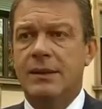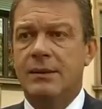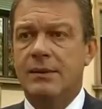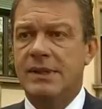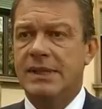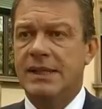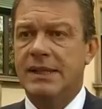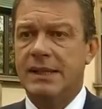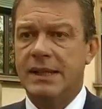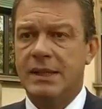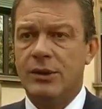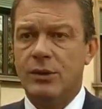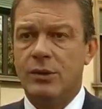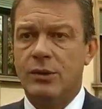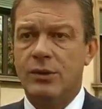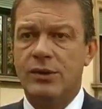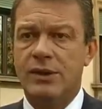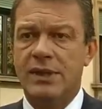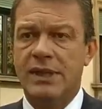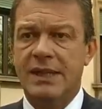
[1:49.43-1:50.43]
questa
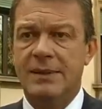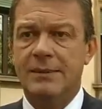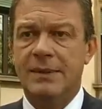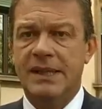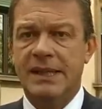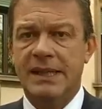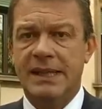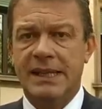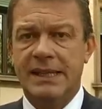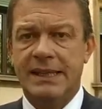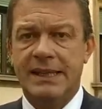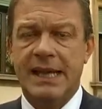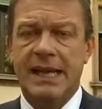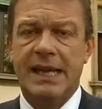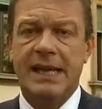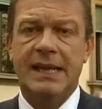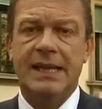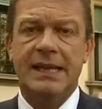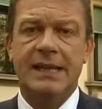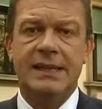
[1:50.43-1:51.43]
tecnologia in maniera
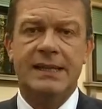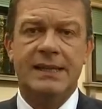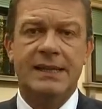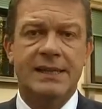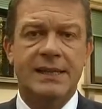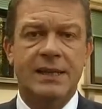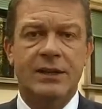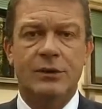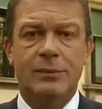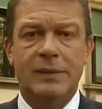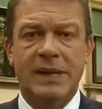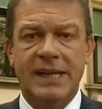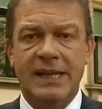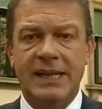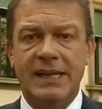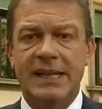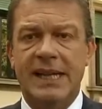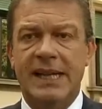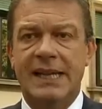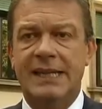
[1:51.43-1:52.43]
tale che ci siano
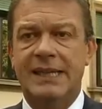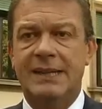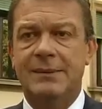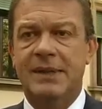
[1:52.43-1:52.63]
banche dati,